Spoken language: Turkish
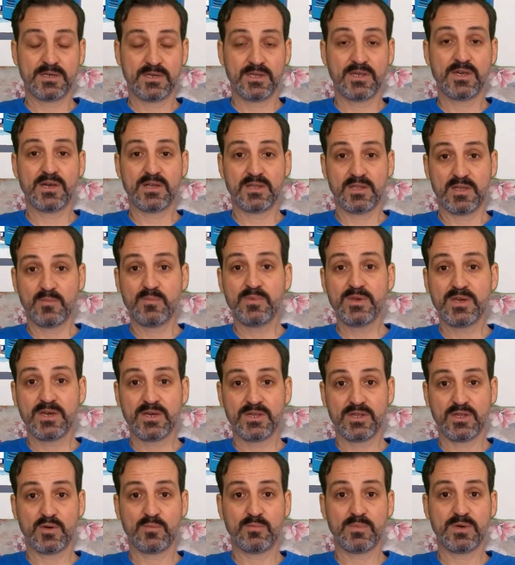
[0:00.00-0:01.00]
Dünyada
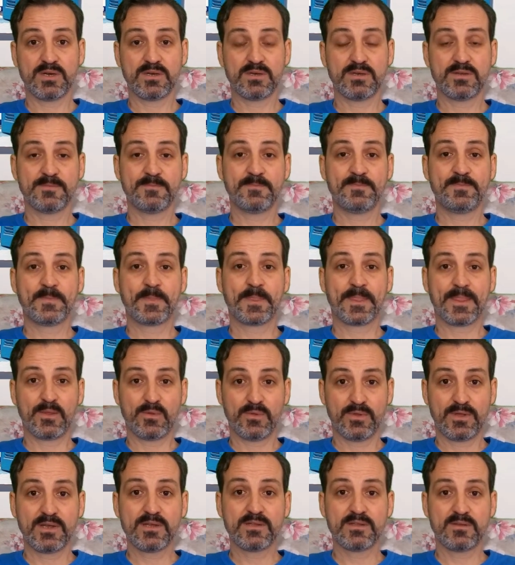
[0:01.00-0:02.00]
cehennemi yaşamak
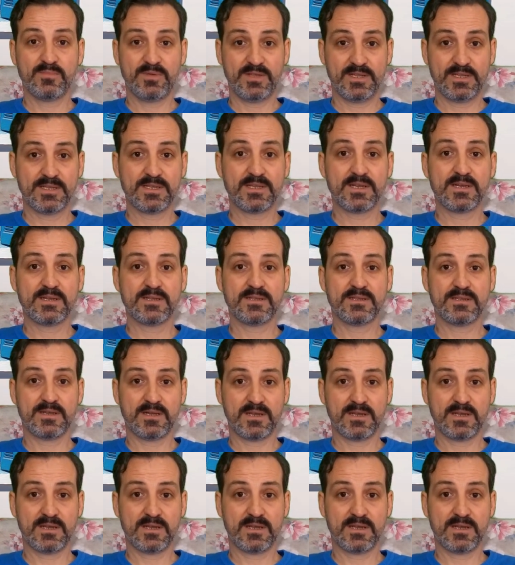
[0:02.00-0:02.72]
olarak